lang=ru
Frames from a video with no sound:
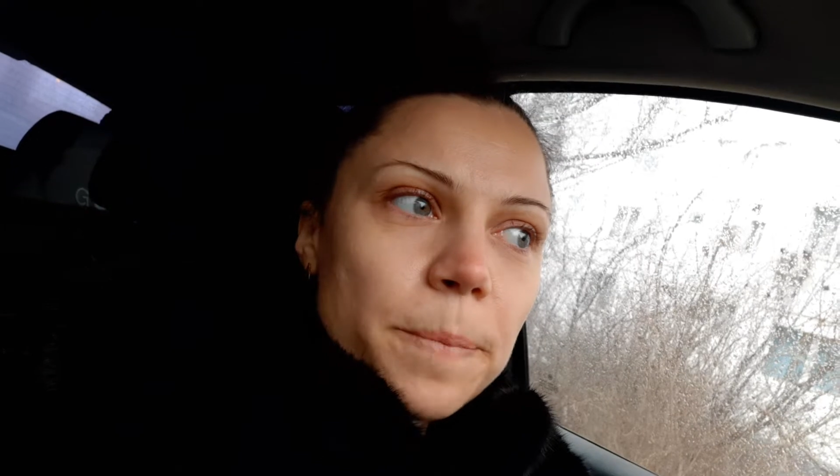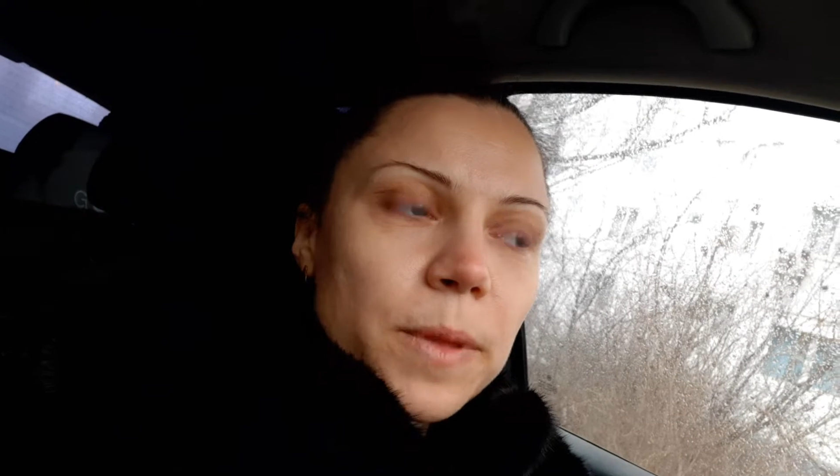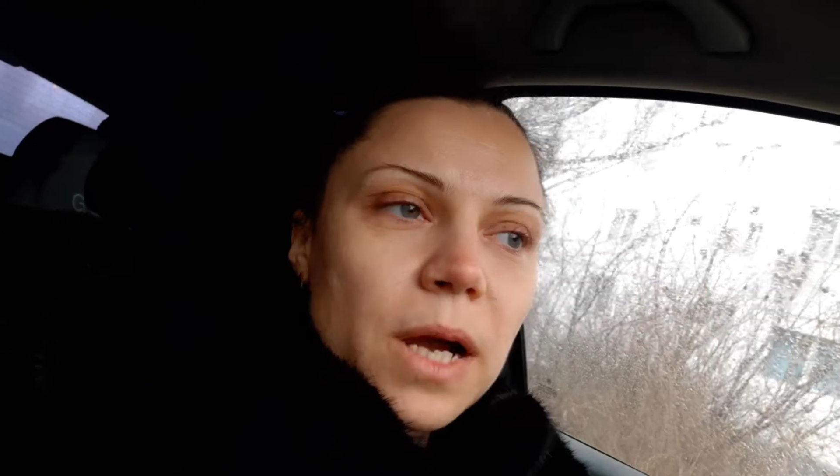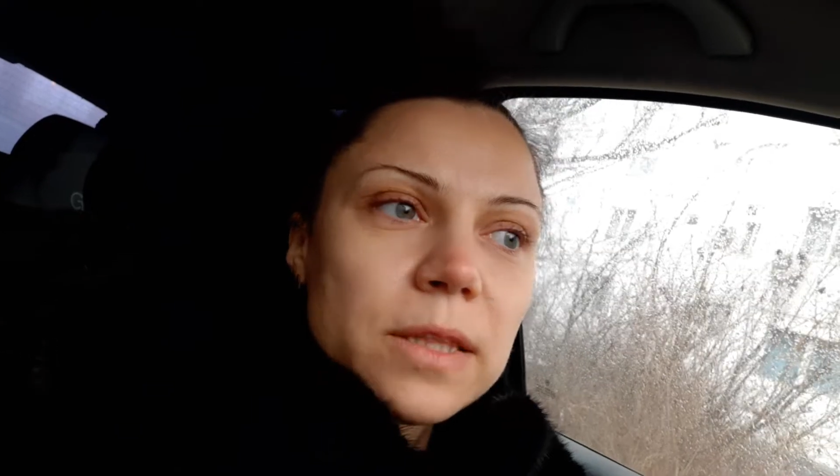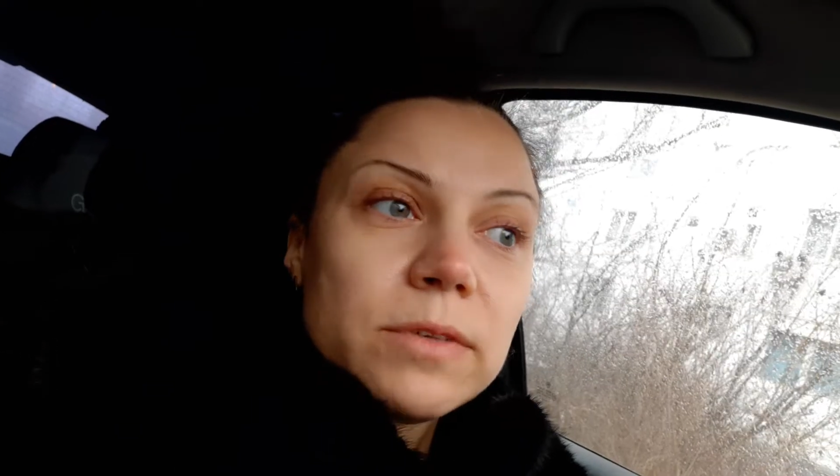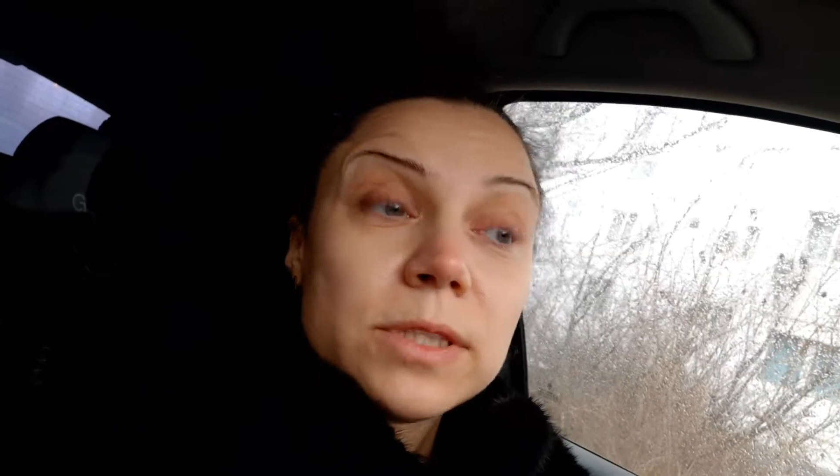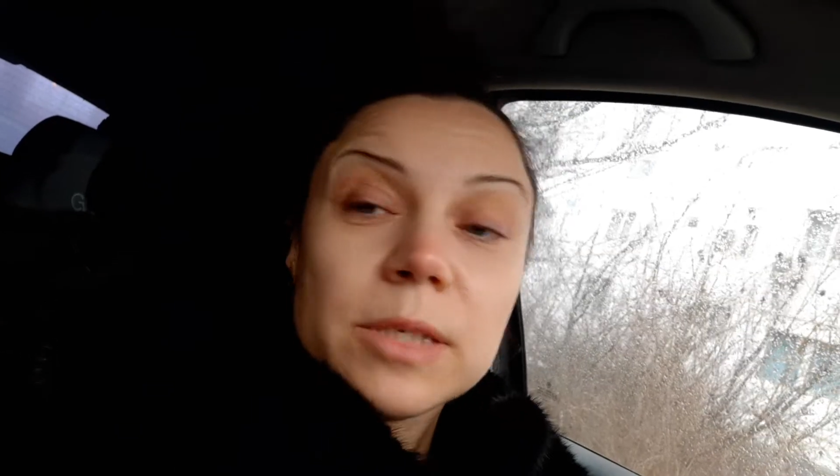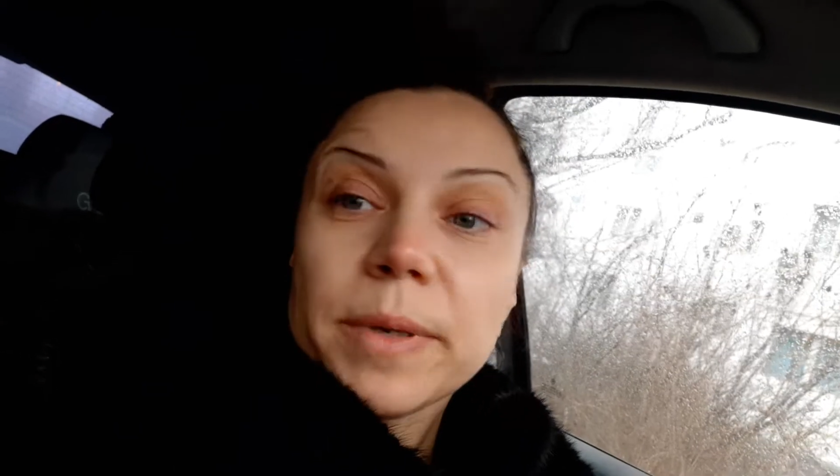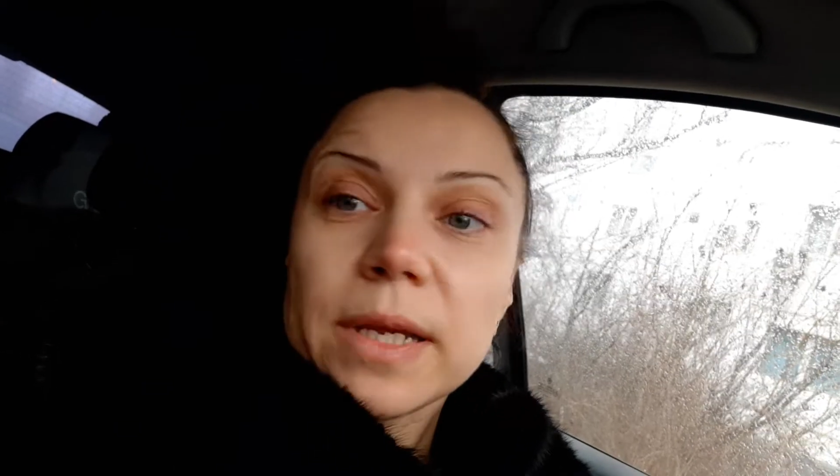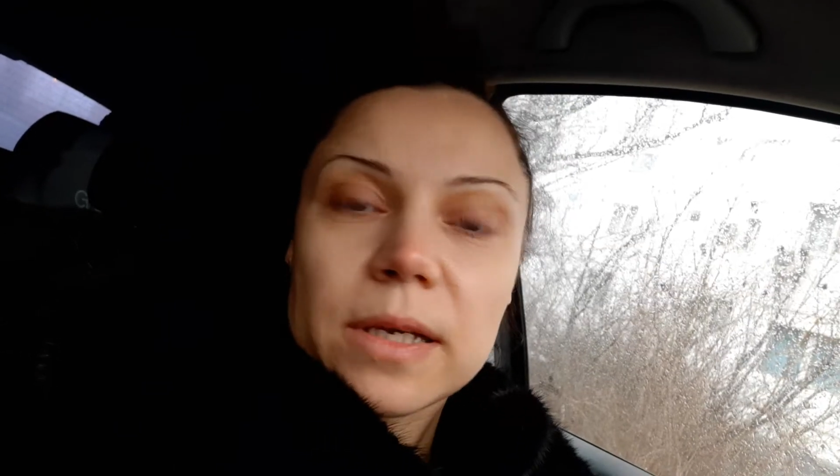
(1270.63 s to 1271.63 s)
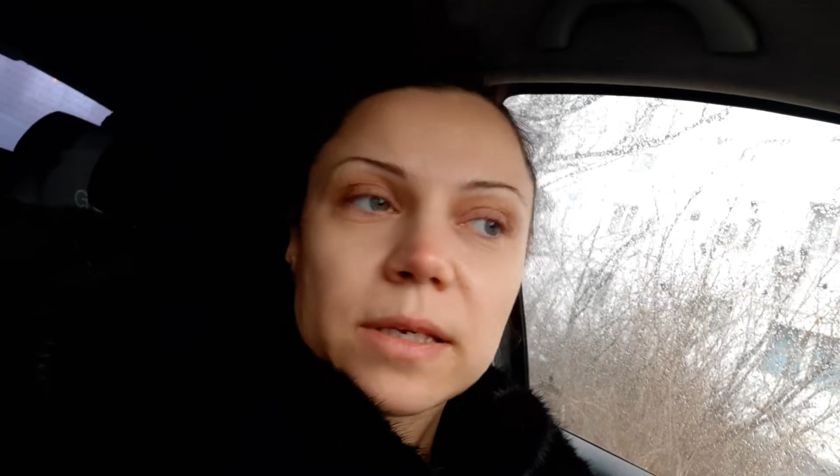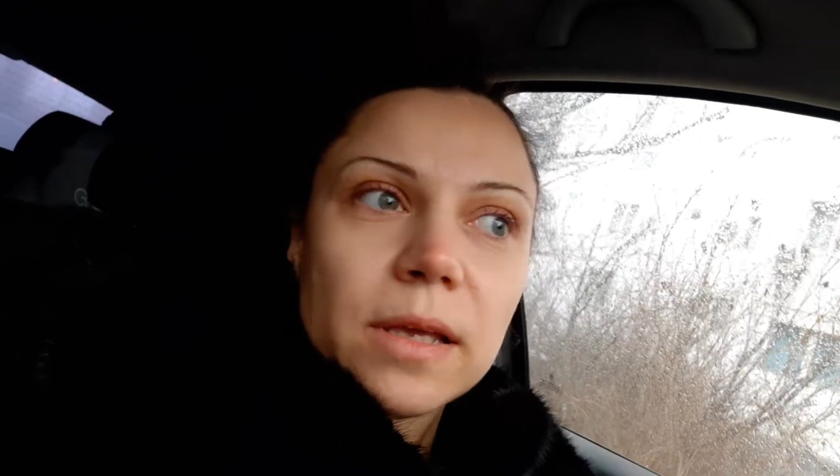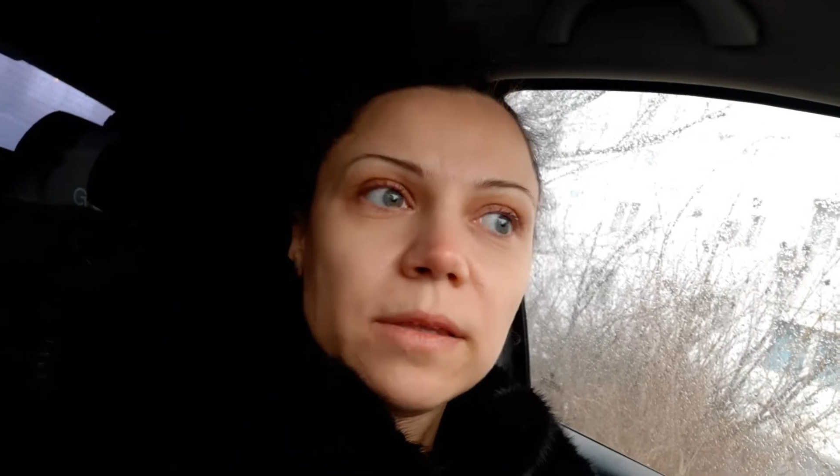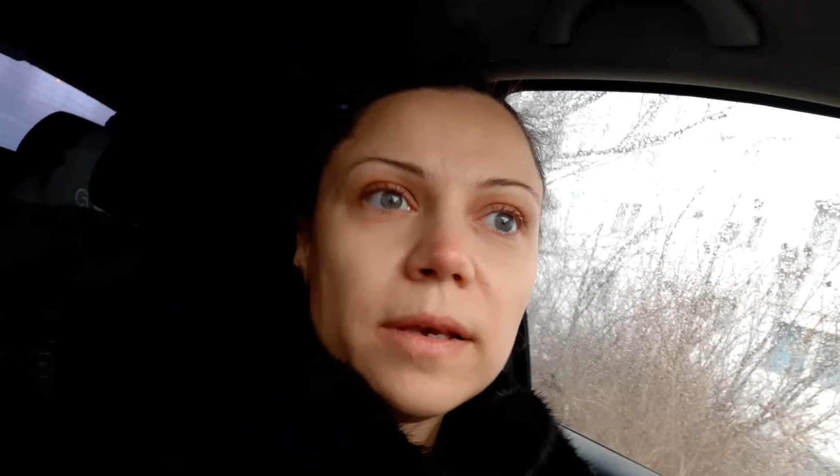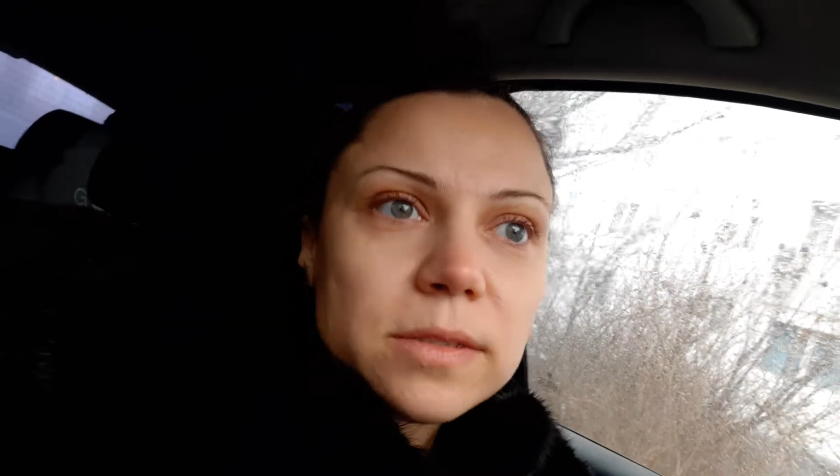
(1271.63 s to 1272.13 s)
Как навести порядок,
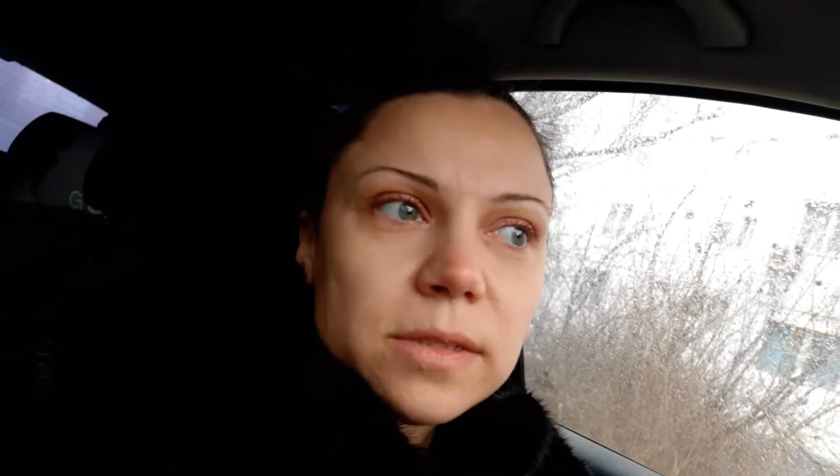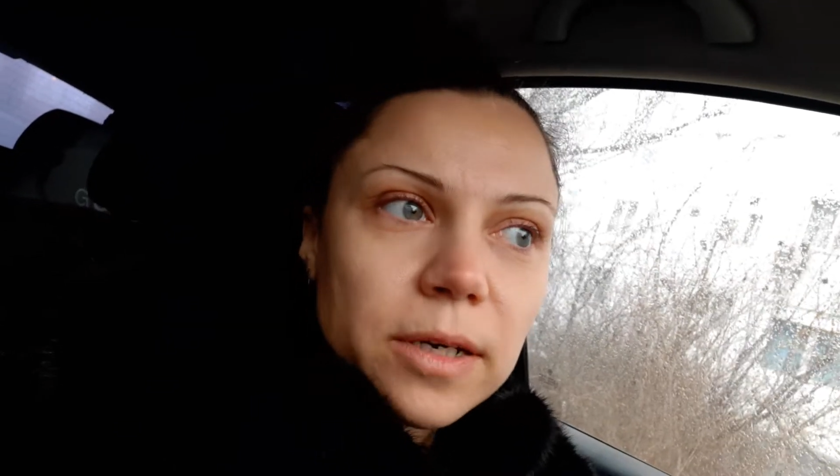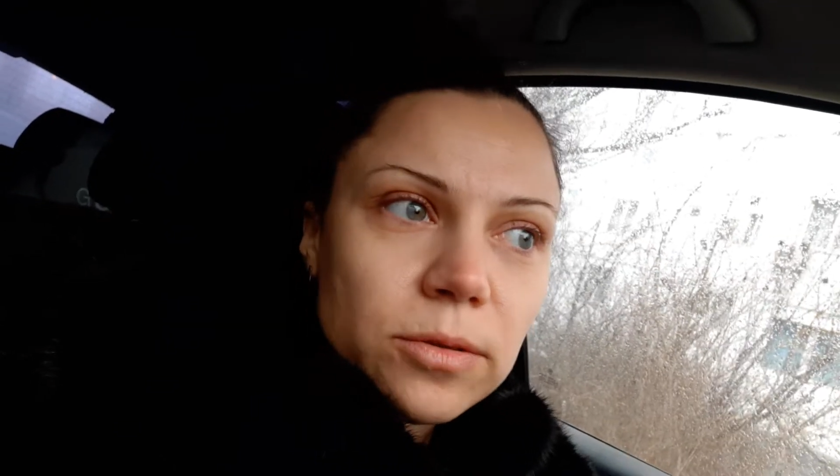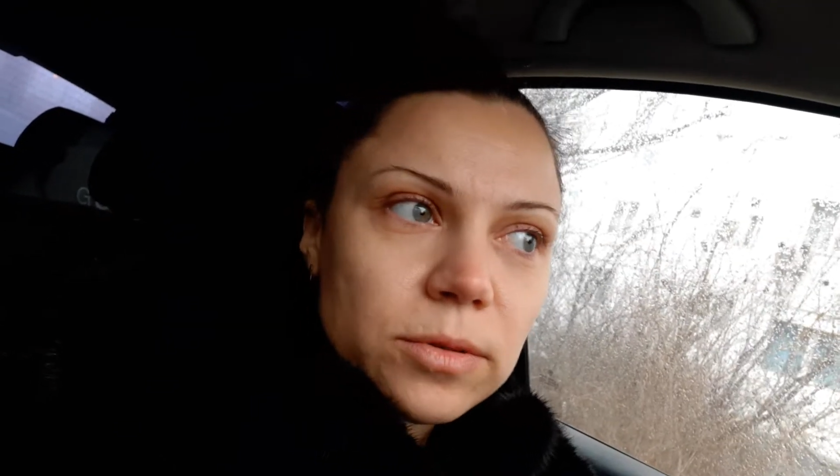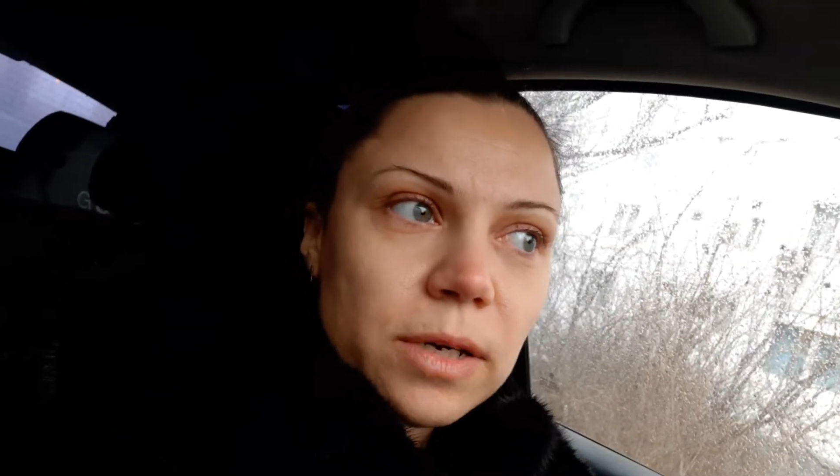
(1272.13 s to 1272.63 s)
я не знаю.